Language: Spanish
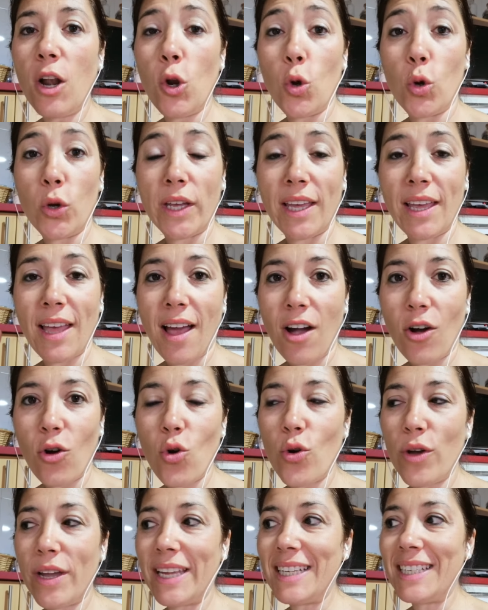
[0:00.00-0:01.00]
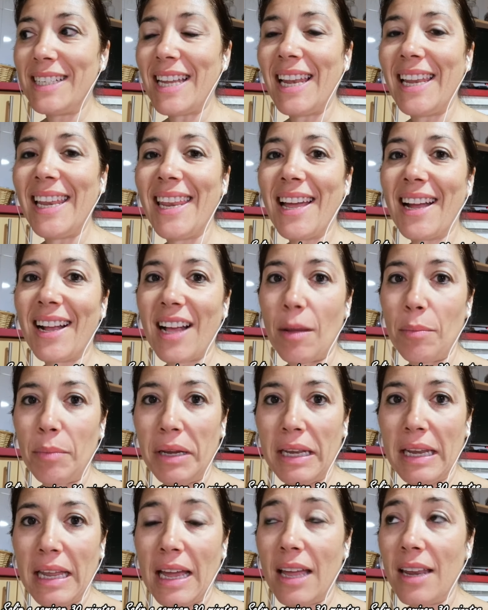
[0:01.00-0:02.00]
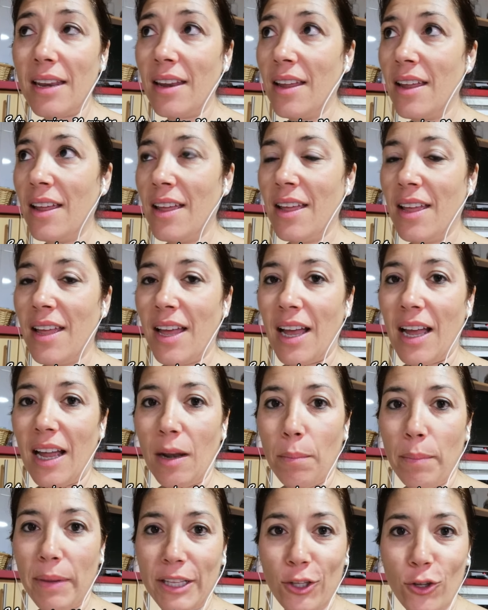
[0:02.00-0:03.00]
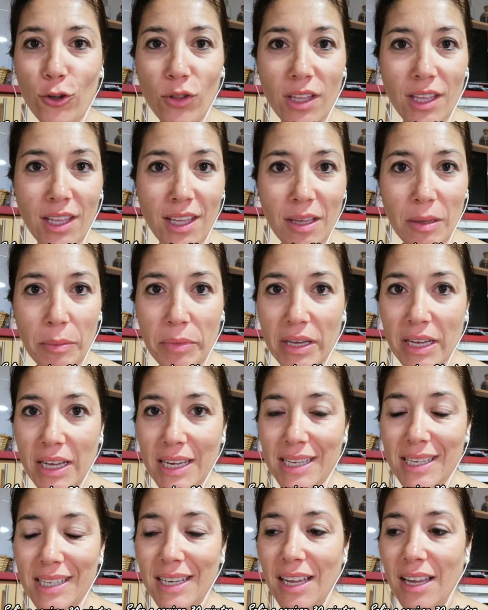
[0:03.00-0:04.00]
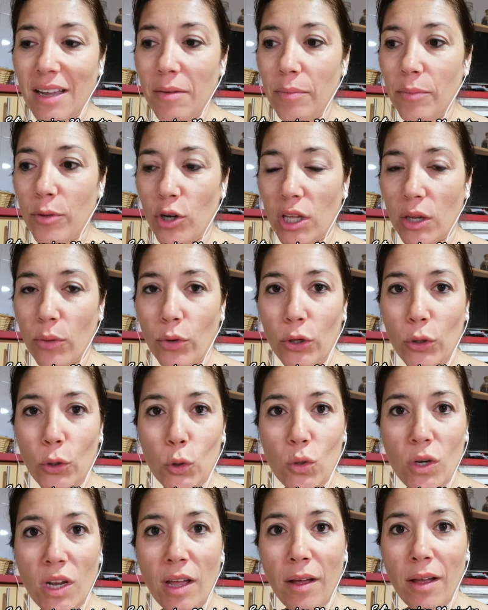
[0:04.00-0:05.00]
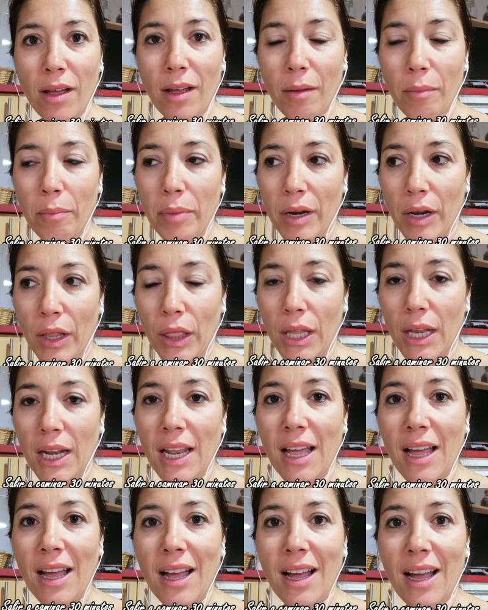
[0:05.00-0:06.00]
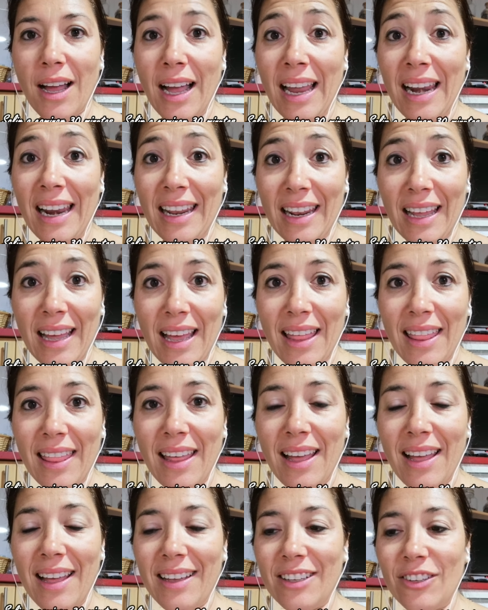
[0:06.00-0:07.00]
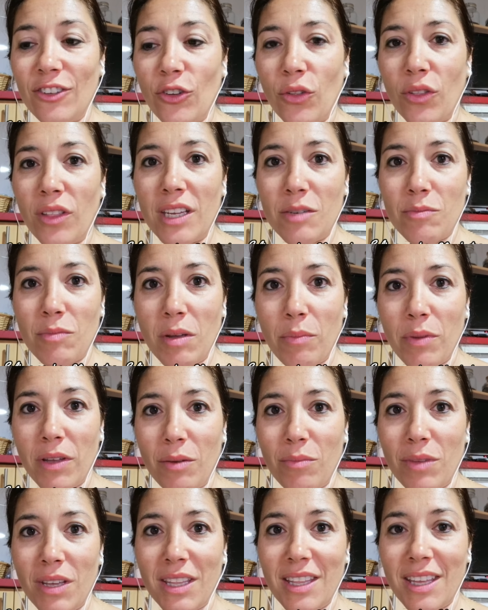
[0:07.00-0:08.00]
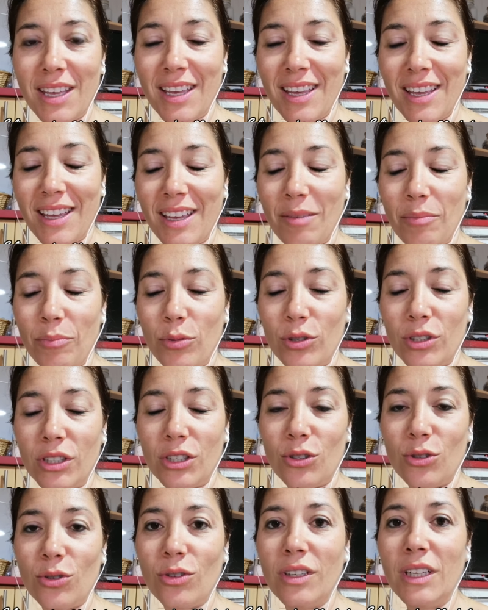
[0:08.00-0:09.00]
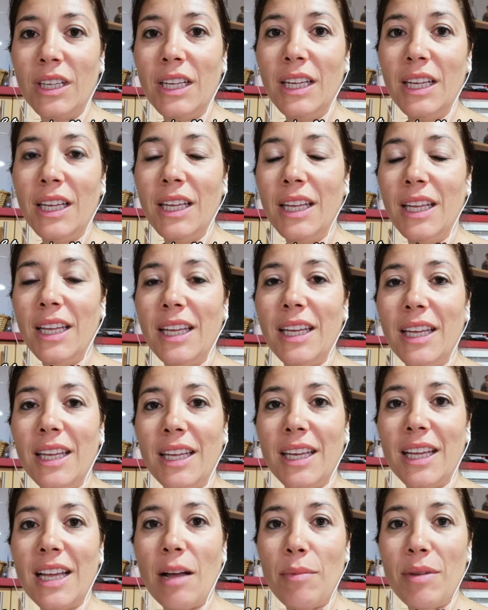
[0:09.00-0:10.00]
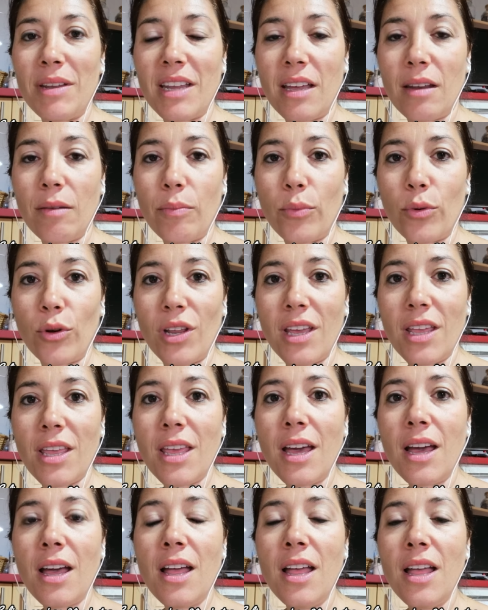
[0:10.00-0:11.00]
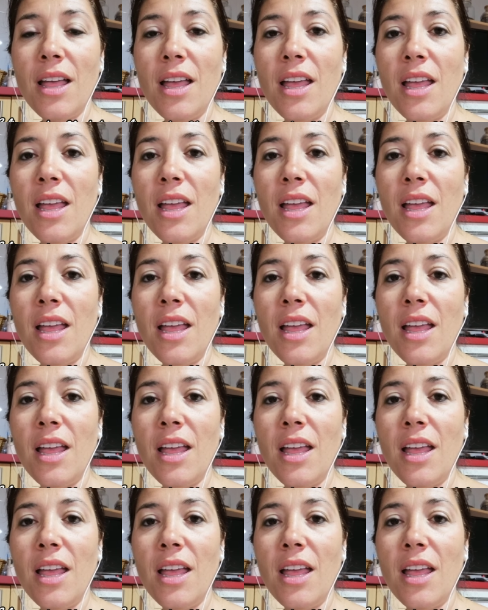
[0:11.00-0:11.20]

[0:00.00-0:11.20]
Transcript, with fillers: lo que hago es salir a caminar al patio de mi casa, porque bueno, es una parcela alargada, entonces me permite, pues eso, eh, caminar por ella.